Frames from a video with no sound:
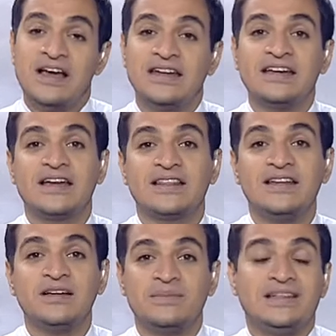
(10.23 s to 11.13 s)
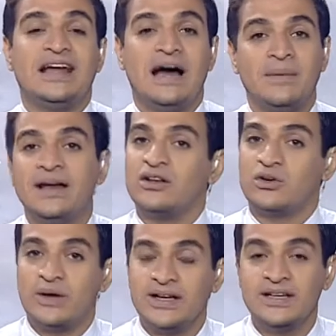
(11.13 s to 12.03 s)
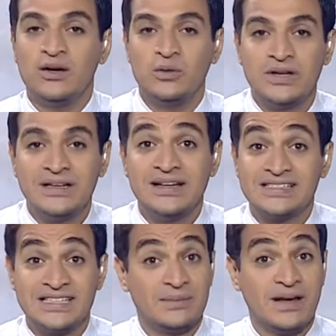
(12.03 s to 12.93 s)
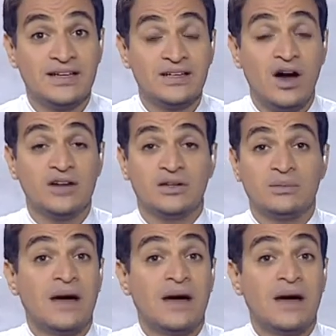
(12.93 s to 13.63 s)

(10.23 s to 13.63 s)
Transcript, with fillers: لكثير من الأعمال الروائية والسينمائية أيضا